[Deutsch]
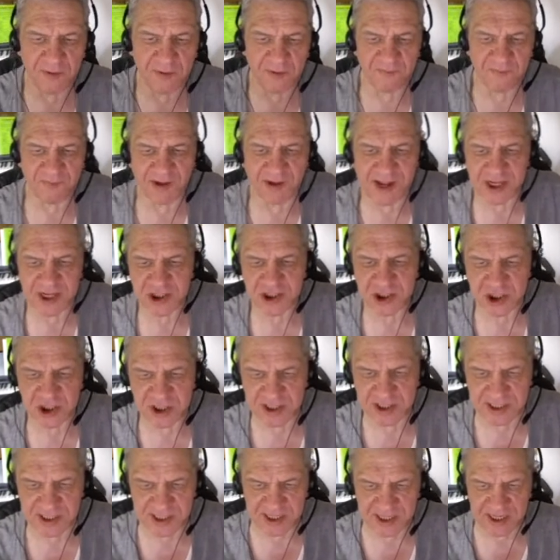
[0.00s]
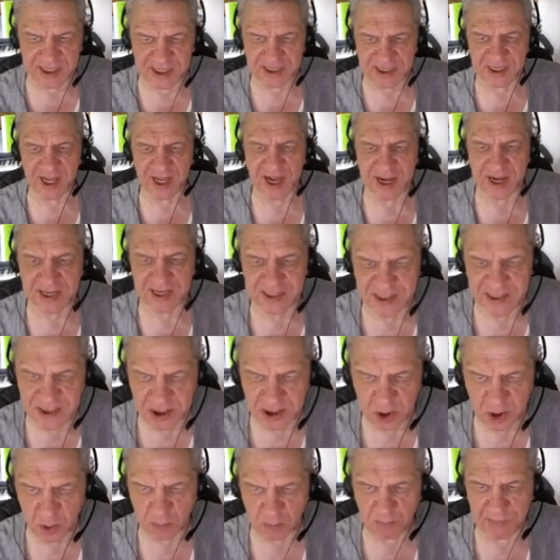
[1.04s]
welche die
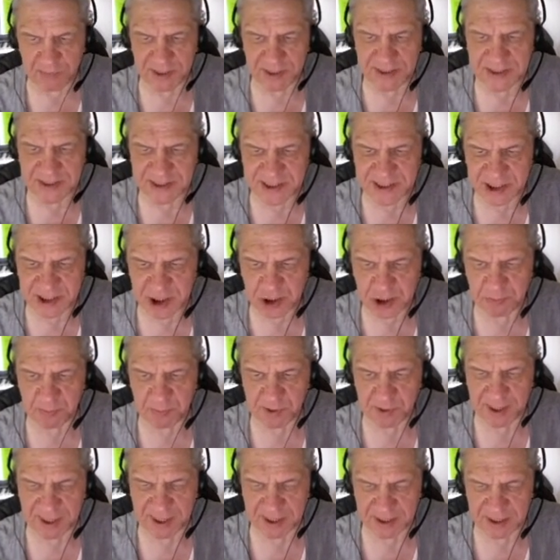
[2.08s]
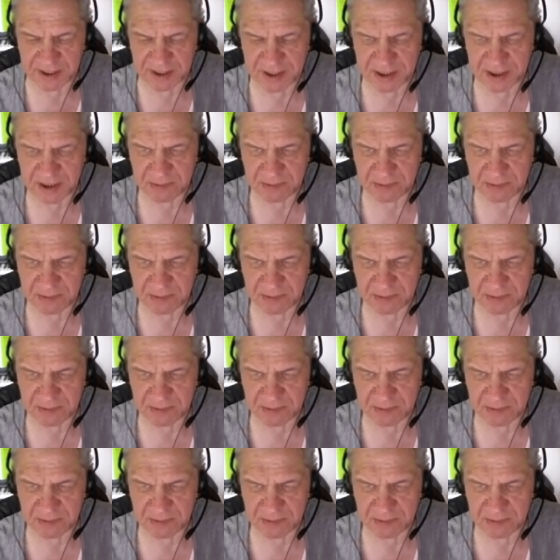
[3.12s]
Interaktion mit sich bringt.